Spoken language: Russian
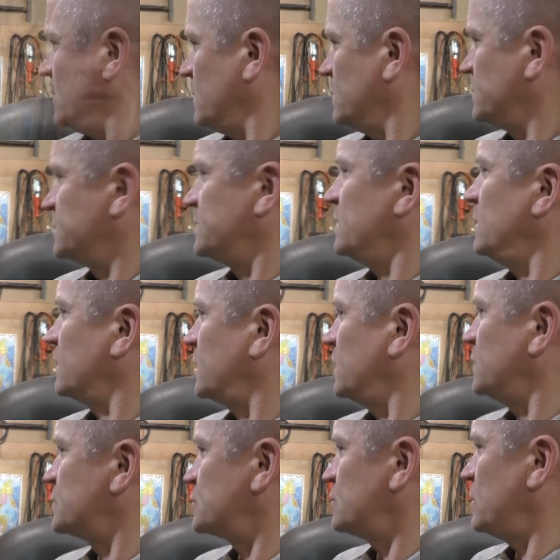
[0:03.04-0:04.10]
Сделал
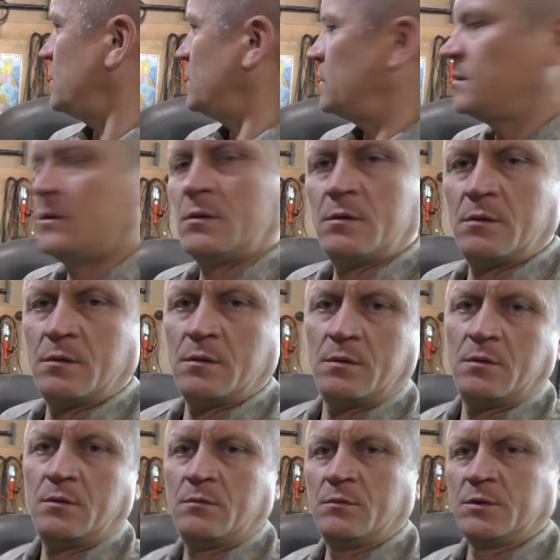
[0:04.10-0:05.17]
колесо,
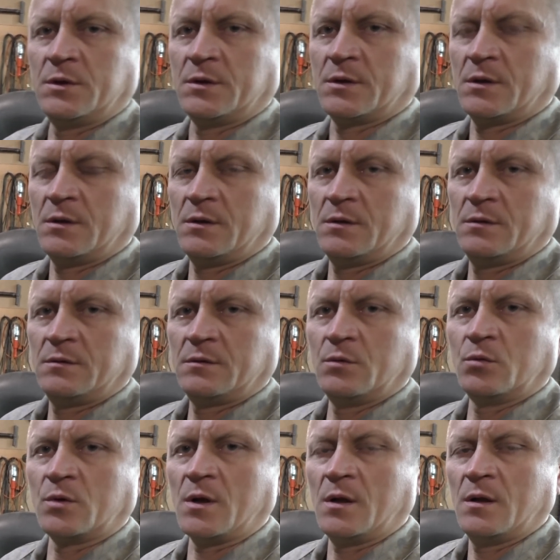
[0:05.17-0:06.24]
вот это, на
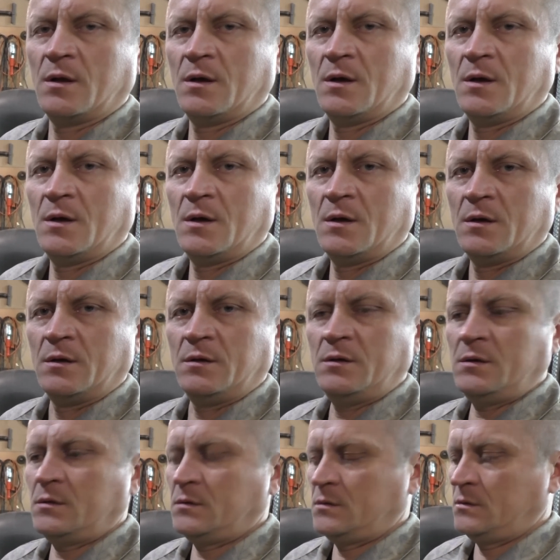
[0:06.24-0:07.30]
Урал.
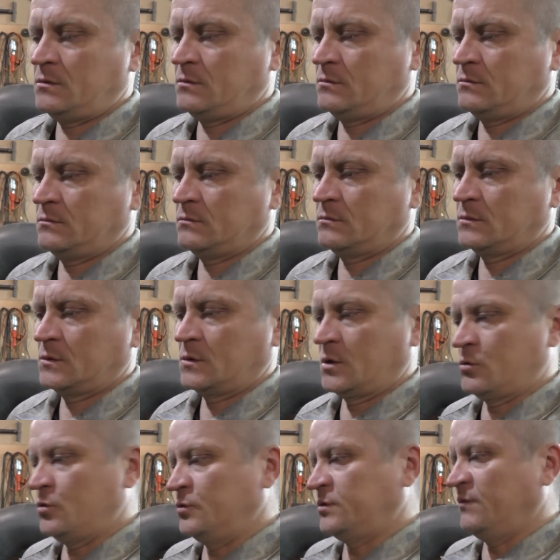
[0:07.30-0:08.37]
И
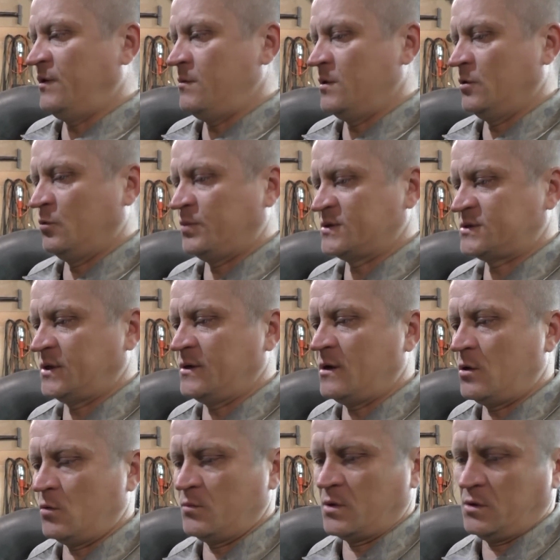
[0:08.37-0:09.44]
какое-то время оно постояло
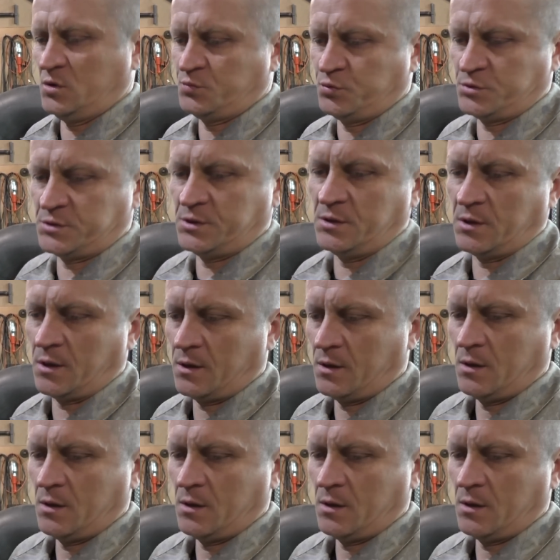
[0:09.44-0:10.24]
у меня и спустило.